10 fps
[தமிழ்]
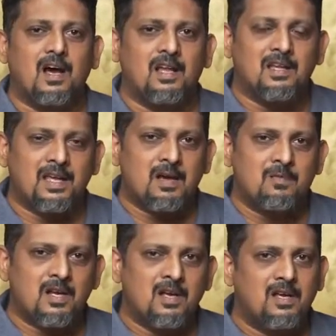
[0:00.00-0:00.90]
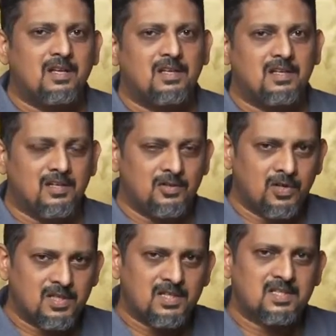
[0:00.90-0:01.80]
அந்த கேமரா
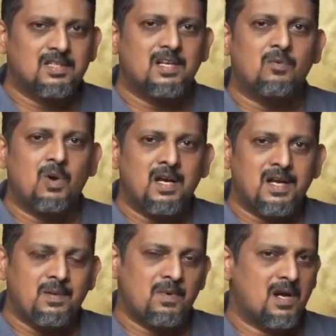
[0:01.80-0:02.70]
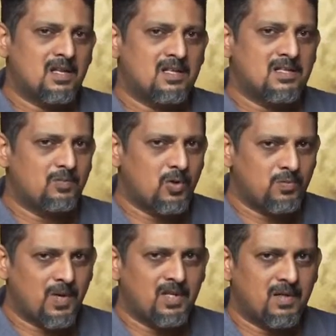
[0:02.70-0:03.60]
யூஹெச்எஸ் ஒன் டைப் கார்டு தான் சப்போர்ட்
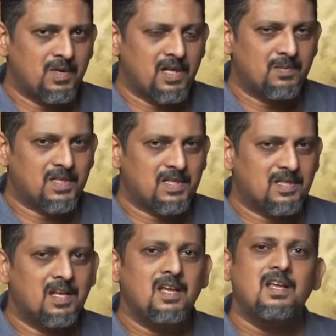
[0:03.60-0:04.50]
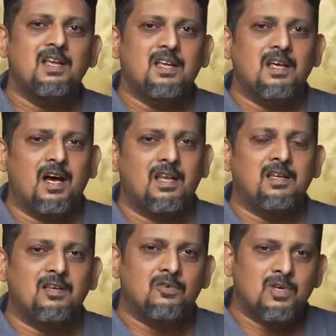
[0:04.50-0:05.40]
பண்ணுது அப்படிங்கிற பட்சத்தில் அது
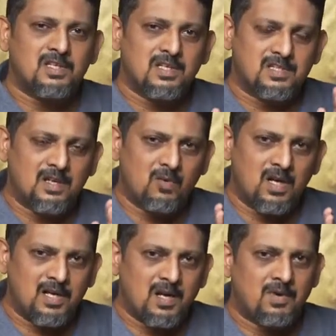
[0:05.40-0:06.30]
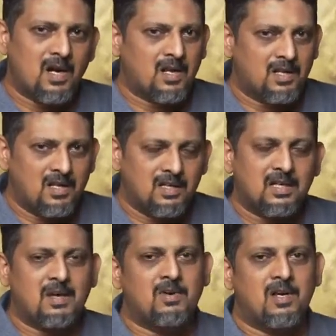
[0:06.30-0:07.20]
யூஹெச்எஸ் த ஒன் டைப் கார்டாக தான் அந்த
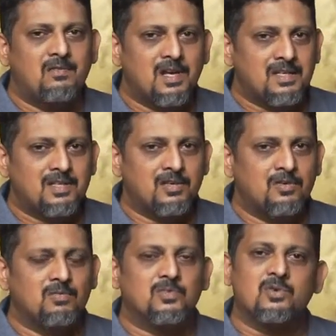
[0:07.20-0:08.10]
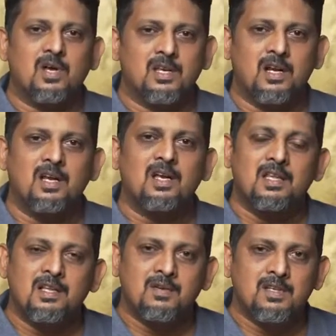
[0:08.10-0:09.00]
கேமராவில் வேலை செய்யும் ஸோ அதனால்
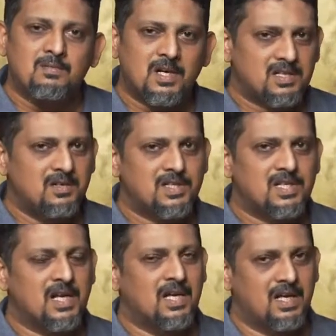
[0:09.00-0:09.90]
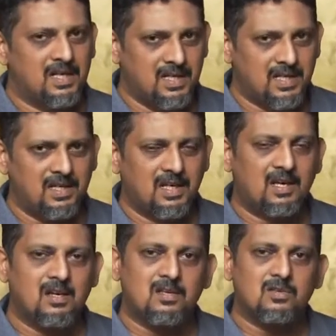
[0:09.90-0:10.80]
இதை வந்து மனசில் வச்சுக்கோங்க நீங்கள்
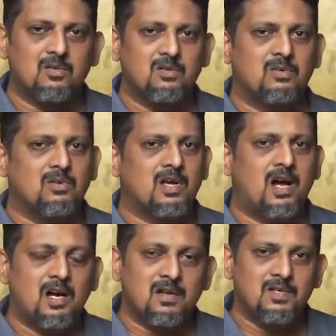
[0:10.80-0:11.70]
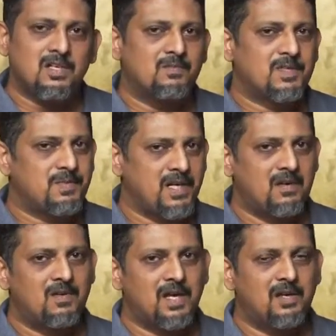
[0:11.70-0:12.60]
எக்காரணத்து கொண்டும் கார்டு வந்து நம்ம ஸ்பீடாக
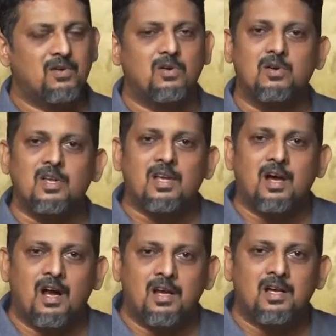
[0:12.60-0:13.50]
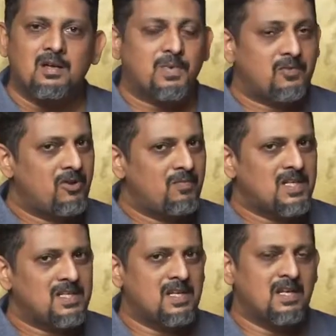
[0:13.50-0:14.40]
வாங்கிட்டோம் ஆனால்
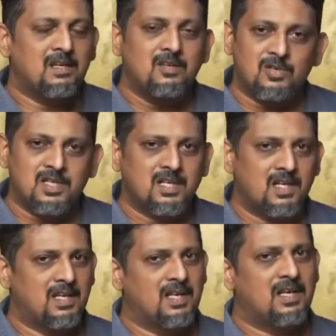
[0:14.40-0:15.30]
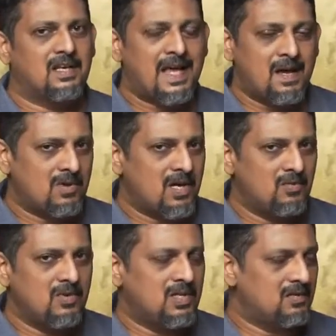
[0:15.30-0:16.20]
பர்ஃபார்மன்ஸ் இல்லைன்னு யோசிக்காதீங்க
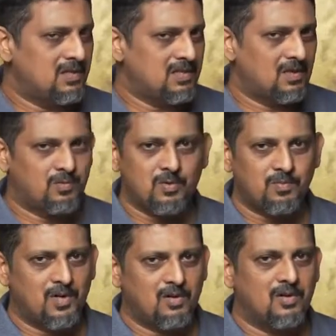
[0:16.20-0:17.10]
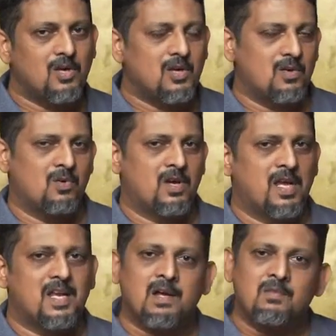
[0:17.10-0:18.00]
கேமராவும் இதுக்கு வந்து சப்போர்ட் பண்ணும் ஓகே
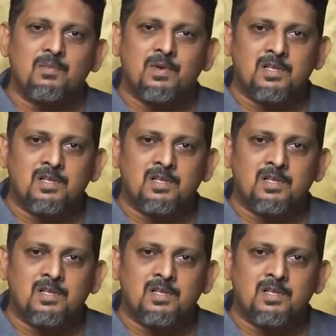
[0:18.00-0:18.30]
நம்ம இப்போ